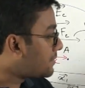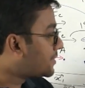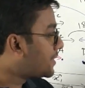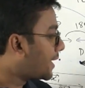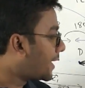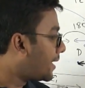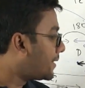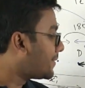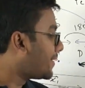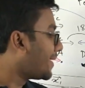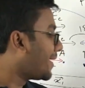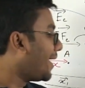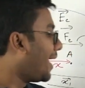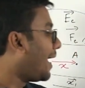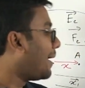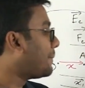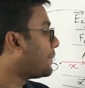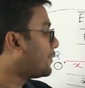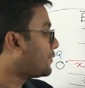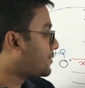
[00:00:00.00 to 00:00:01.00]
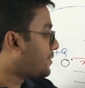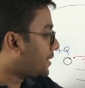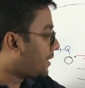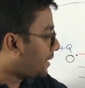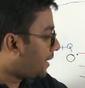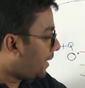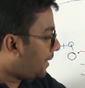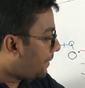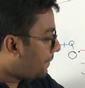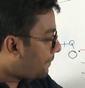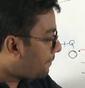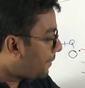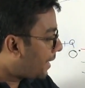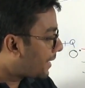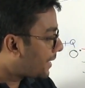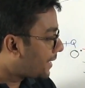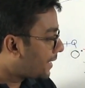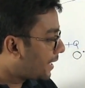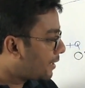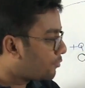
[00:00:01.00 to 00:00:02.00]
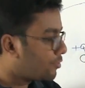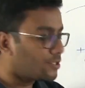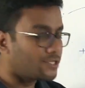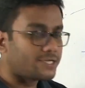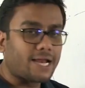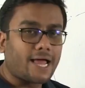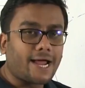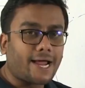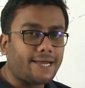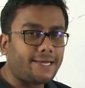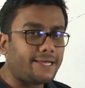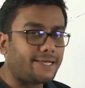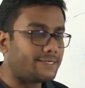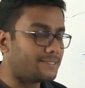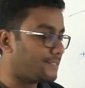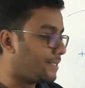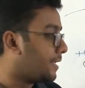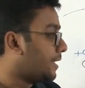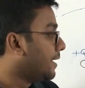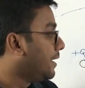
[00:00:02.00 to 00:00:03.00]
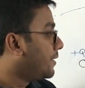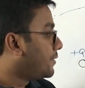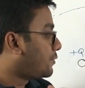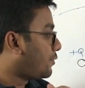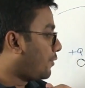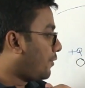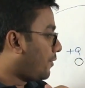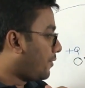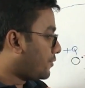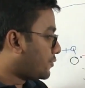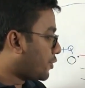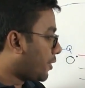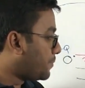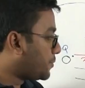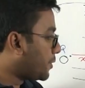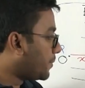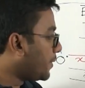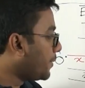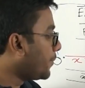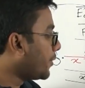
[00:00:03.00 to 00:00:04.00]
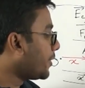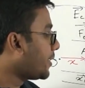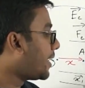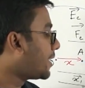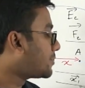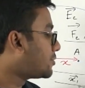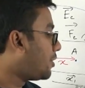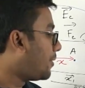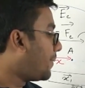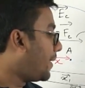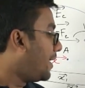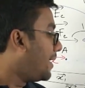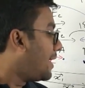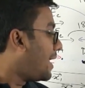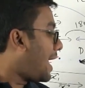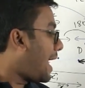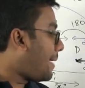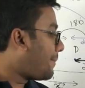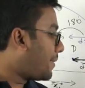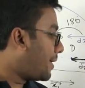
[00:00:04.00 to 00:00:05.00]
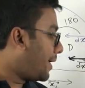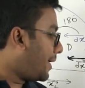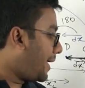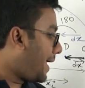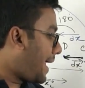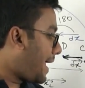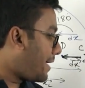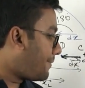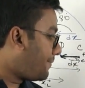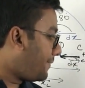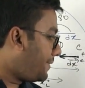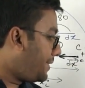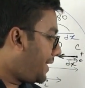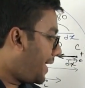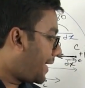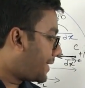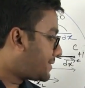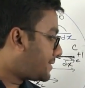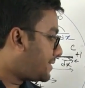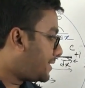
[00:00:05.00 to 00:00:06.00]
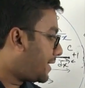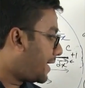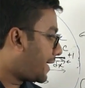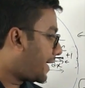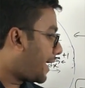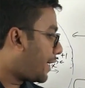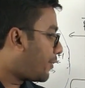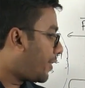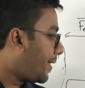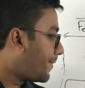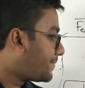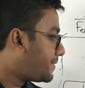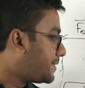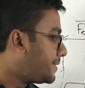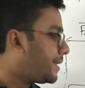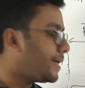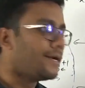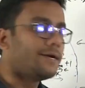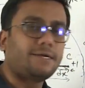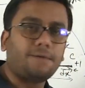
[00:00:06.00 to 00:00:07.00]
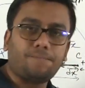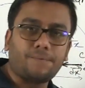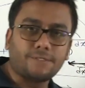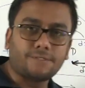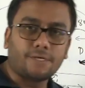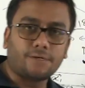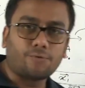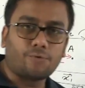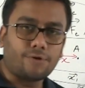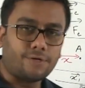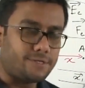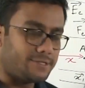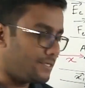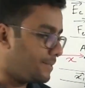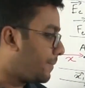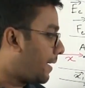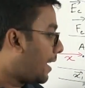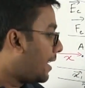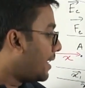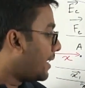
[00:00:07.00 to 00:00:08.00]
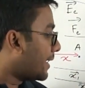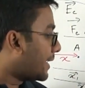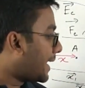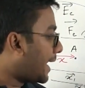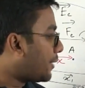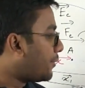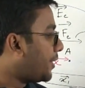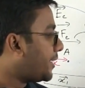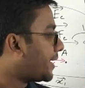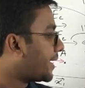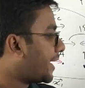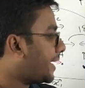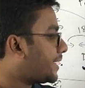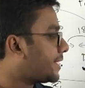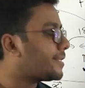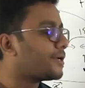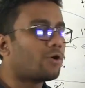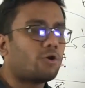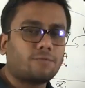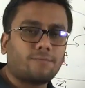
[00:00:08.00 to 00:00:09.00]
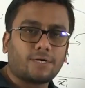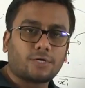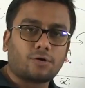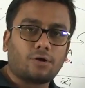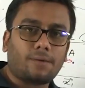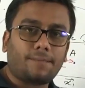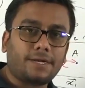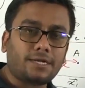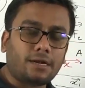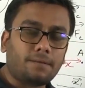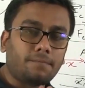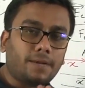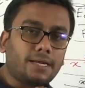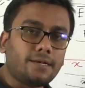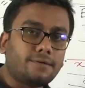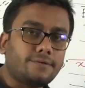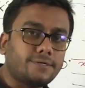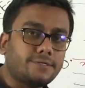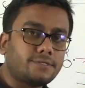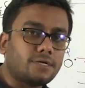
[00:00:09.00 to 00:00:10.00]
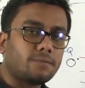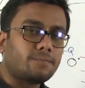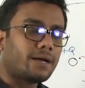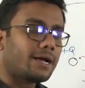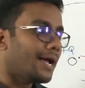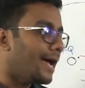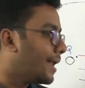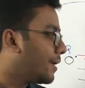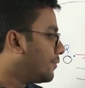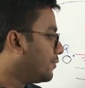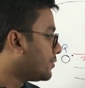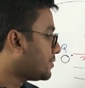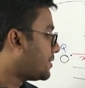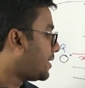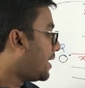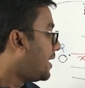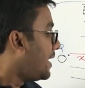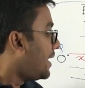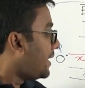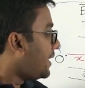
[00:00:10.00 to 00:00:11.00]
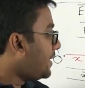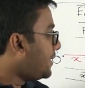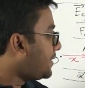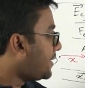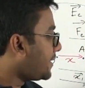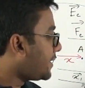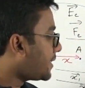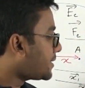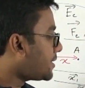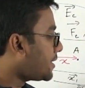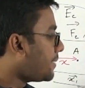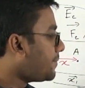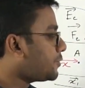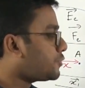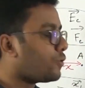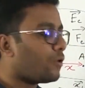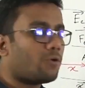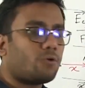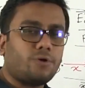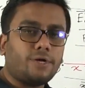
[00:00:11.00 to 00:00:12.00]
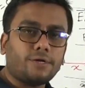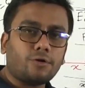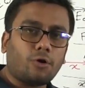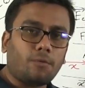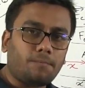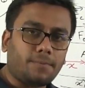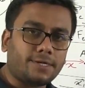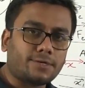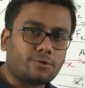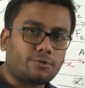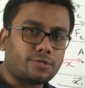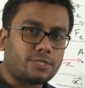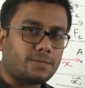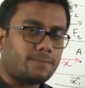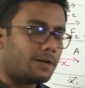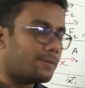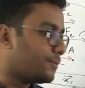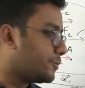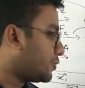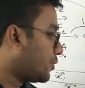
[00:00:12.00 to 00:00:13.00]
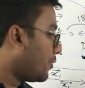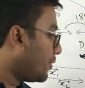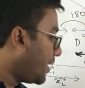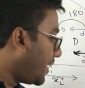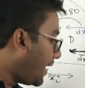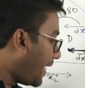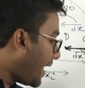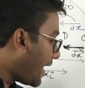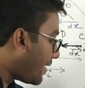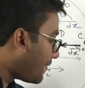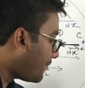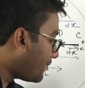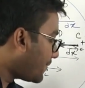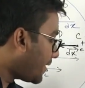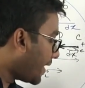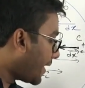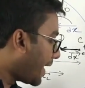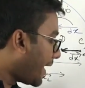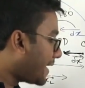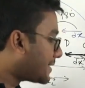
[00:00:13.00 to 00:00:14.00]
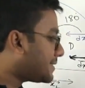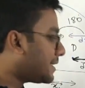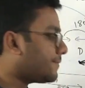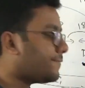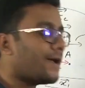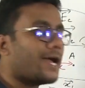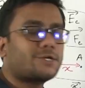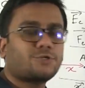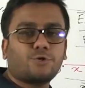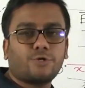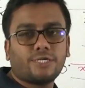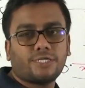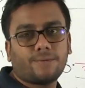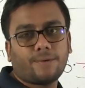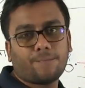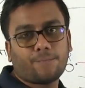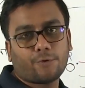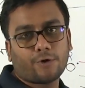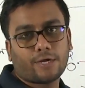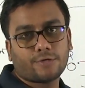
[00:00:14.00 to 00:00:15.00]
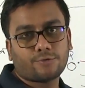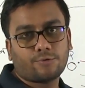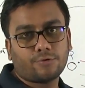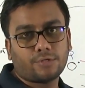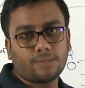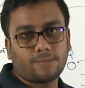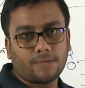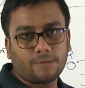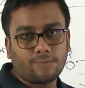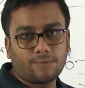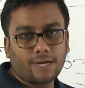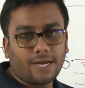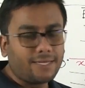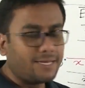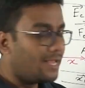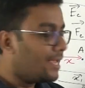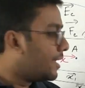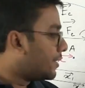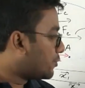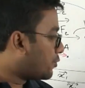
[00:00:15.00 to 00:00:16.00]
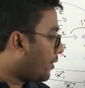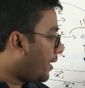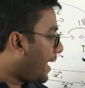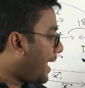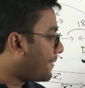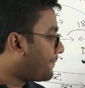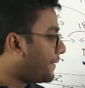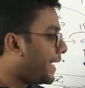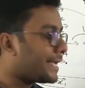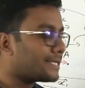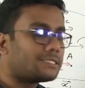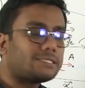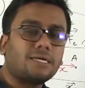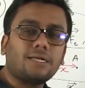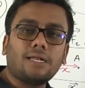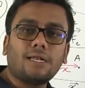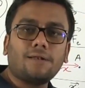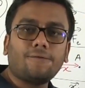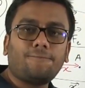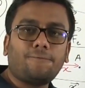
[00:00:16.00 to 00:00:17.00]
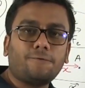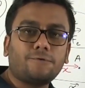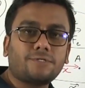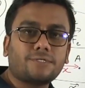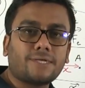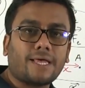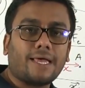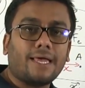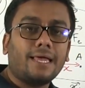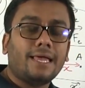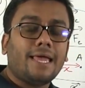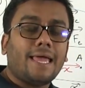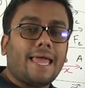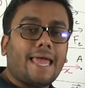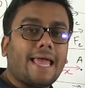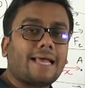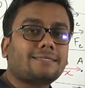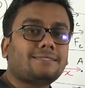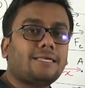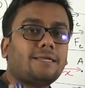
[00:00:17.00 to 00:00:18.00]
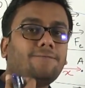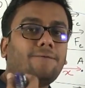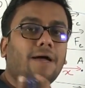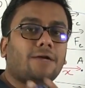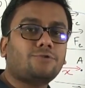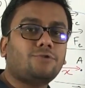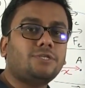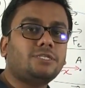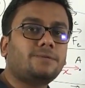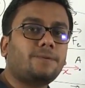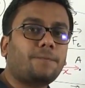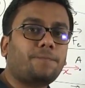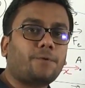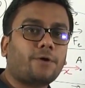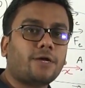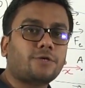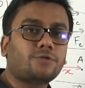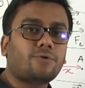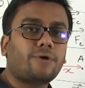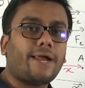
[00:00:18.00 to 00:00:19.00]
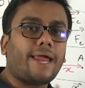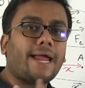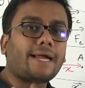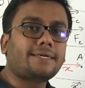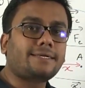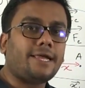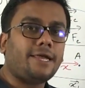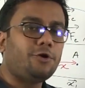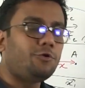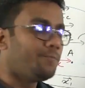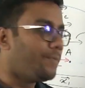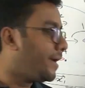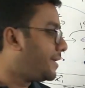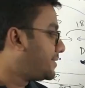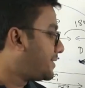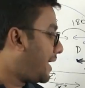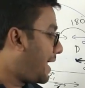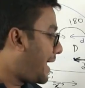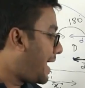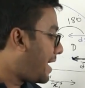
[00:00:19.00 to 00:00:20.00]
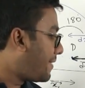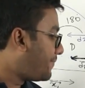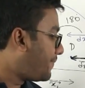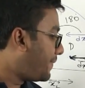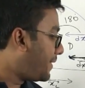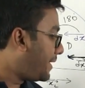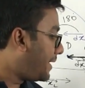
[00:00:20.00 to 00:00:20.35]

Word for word: সেখান থেকে আমরা হচ্ছে গিয়ে বাকি ক্যালকুলেশন আগায় নিয়ে গেছি তো সবসময় মনে রাখতে হবে আমরা এই এফ টিকে কেন এফ সি দ্বারা রিপ্রেজেন্ট করে দিছি বা কেন এটাকে এটাতে কনভার্ট করলাম এটার মেন রিজন বা কারণ হচ্ছে ইন্টিগ্রেশন আমি তখনই কমপ্লিট করতে পারবো যখন এই এফটাকে এক্স এর ফাংশন হিসেবে প্রকাশ করতে পারবো রাইট তো এফ এক্সটার্নাল ফোর্সকে এক্স এর ফাংশন হিসেবে প্রকাশ করার একটাই উপায় যে এফ